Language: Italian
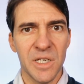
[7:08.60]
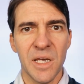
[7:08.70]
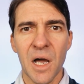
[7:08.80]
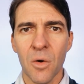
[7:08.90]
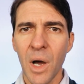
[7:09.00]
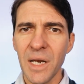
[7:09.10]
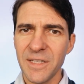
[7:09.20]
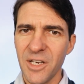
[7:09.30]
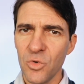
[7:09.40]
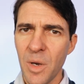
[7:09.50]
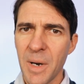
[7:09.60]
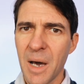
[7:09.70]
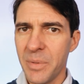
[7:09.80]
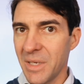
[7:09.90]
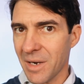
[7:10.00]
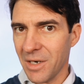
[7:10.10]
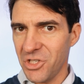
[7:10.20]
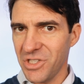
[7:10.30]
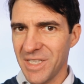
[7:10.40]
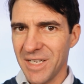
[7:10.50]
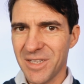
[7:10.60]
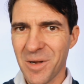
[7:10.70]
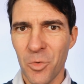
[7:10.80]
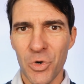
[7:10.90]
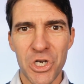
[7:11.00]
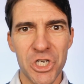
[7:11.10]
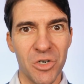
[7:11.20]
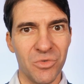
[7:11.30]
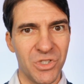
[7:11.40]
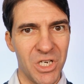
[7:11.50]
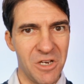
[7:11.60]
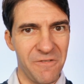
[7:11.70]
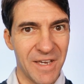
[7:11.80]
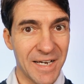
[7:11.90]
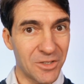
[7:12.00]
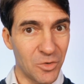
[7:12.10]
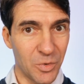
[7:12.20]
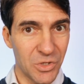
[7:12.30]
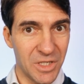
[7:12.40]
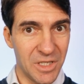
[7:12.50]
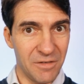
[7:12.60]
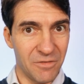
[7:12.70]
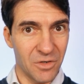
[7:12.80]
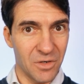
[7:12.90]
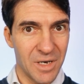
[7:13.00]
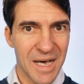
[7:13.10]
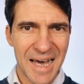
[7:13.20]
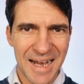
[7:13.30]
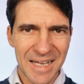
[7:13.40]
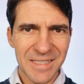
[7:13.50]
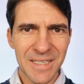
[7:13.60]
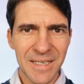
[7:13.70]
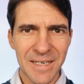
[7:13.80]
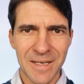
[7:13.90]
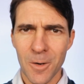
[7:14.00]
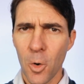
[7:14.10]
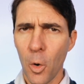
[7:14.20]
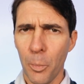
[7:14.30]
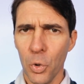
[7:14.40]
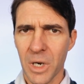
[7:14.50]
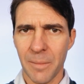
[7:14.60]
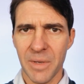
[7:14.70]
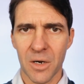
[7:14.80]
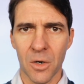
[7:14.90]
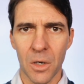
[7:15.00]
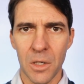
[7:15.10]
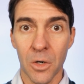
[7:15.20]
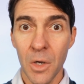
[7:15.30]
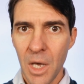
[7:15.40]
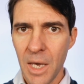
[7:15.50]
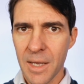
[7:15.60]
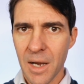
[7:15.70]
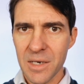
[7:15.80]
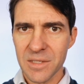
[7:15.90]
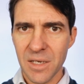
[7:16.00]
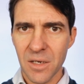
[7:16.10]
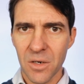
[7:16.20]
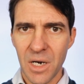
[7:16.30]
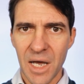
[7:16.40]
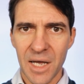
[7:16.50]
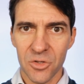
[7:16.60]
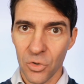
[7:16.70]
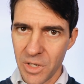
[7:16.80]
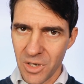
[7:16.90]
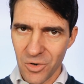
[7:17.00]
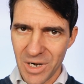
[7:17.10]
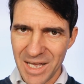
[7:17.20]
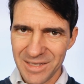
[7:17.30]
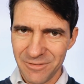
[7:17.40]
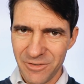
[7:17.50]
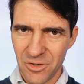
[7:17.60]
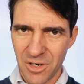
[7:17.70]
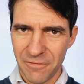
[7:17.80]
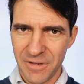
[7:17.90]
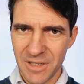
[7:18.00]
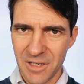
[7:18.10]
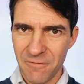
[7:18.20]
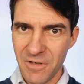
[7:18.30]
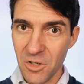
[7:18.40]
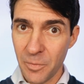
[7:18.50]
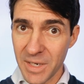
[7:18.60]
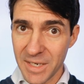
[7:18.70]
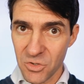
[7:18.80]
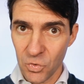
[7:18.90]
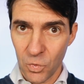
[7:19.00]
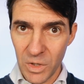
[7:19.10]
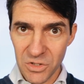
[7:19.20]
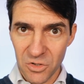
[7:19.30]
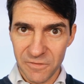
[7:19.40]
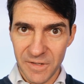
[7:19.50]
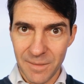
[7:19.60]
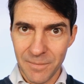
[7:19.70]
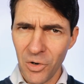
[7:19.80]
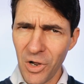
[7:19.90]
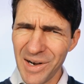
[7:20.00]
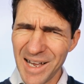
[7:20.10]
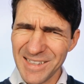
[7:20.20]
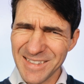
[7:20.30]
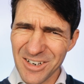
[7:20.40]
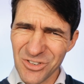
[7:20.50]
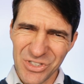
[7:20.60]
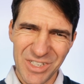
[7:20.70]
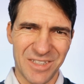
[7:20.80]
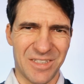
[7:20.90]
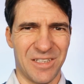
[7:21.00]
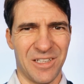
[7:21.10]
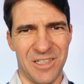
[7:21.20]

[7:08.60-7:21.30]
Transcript: te, a quale dei due papi il regista attribuisce un significato positivo? A Ratzinger oppure a Bergoglio? E resta incollato, o incollata fino alla fine del video perché su questo film ho un'altra cosetta da